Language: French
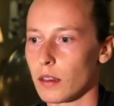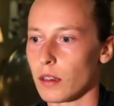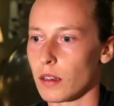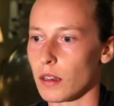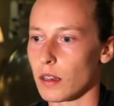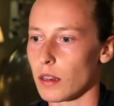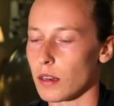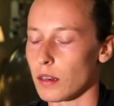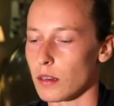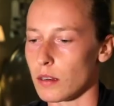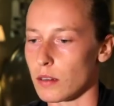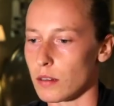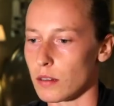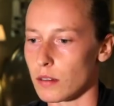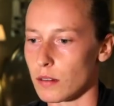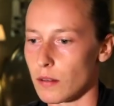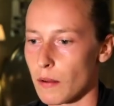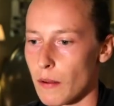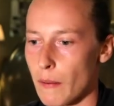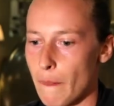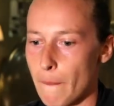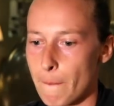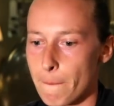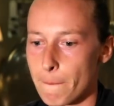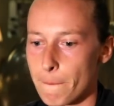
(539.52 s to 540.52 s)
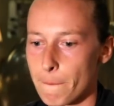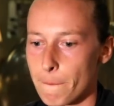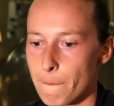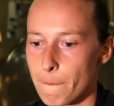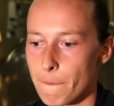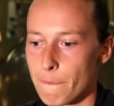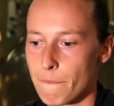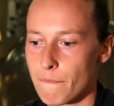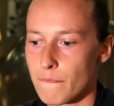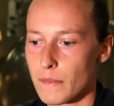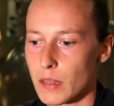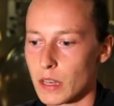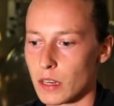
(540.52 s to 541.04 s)
Et,
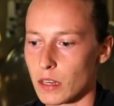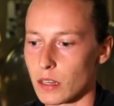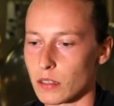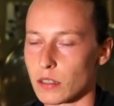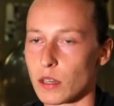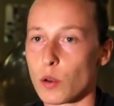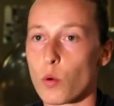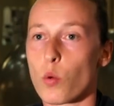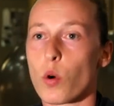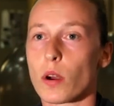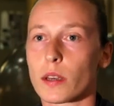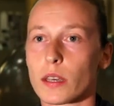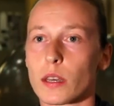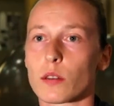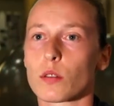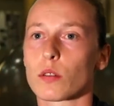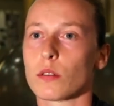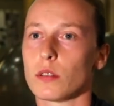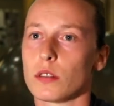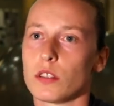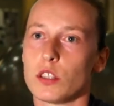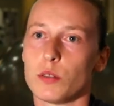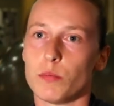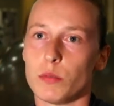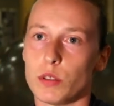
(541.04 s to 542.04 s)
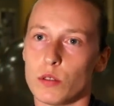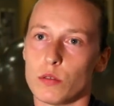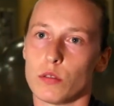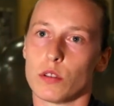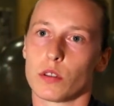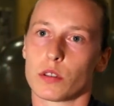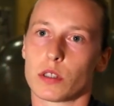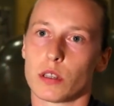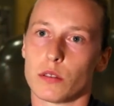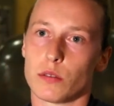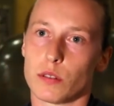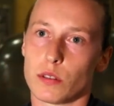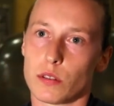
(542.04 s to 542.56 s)
et c'est quoi 90 minutes dans
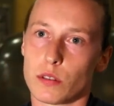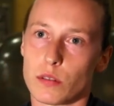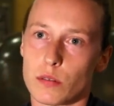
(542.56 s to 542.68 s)
ta vie